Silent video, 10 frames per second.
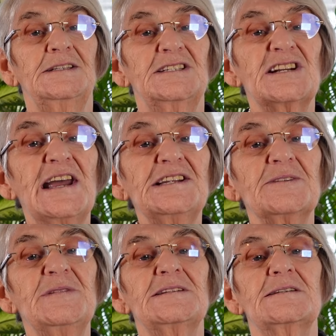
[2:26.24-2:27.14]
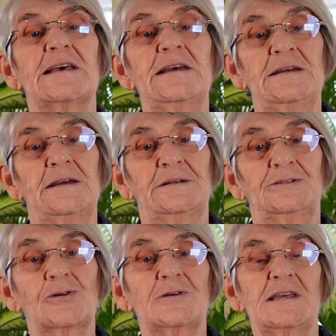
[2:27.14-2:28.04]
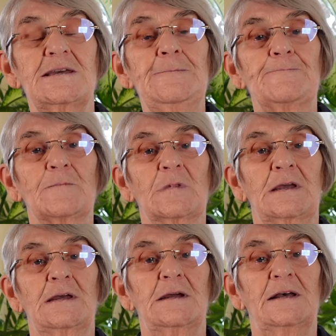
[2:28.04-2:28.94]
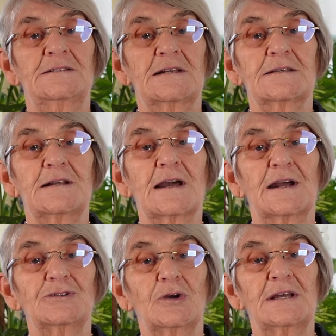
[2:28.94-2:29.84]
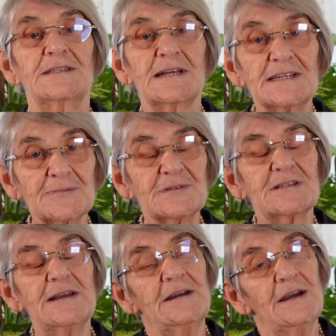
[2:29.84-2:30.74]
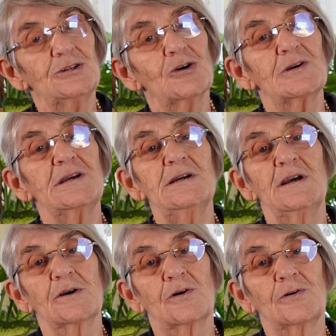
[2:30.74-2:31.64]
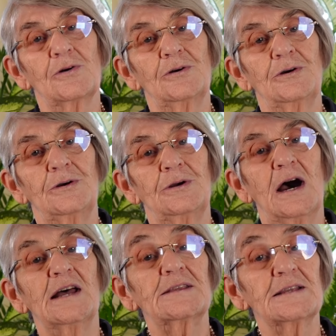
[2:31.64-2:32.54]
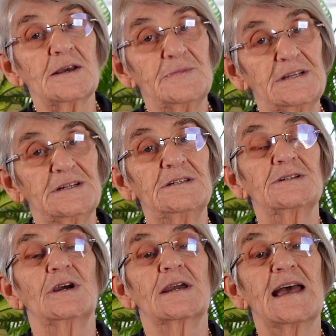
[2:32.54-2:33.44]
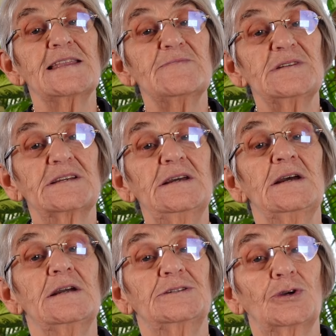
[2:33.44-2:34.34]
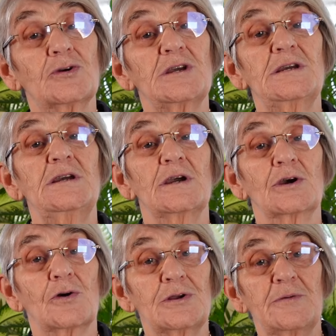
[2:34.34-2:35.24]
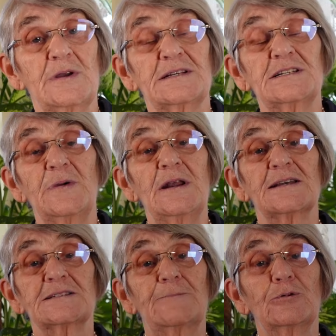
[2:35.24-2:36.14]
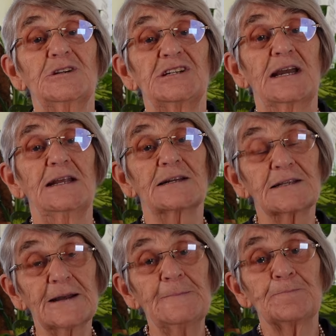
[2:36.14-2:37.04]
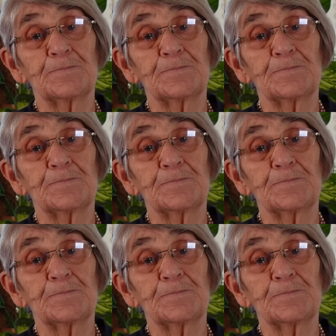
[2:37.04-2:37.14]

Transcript: direncimizi de çok iyi e, hastalıklara karşı olan direncimizde çok iyi e, atlatabiliriz. Kendimizi çok iyi koruyabiliriz. Bilhassa bu kış aylarında